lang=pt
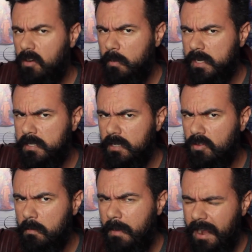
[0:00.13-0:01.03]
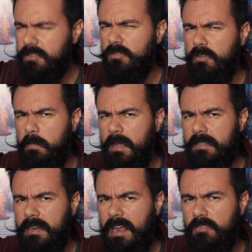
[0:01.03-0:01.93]
começando mais um
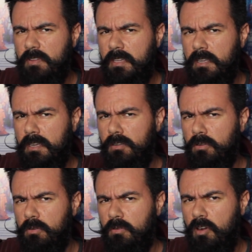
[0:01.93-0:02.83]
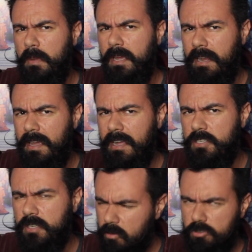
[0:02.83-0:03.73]
Hyperdrive aqui no
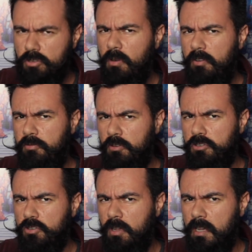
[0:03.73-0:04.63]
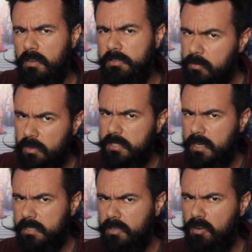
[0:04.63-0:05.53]
Omelete. Eu sou Afonso Solano e se você,
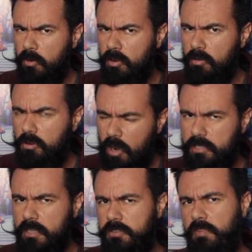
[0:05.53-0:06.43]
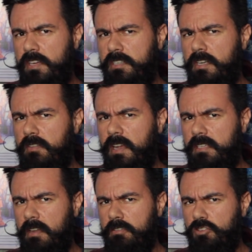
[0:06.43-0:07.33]
assim como eu, gosta de festa de
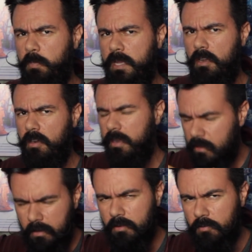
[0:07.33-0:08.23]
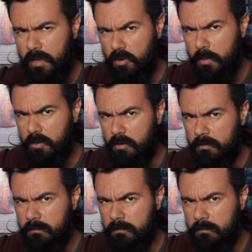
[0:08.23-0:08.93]
aniversário de super-herói, vem comigo.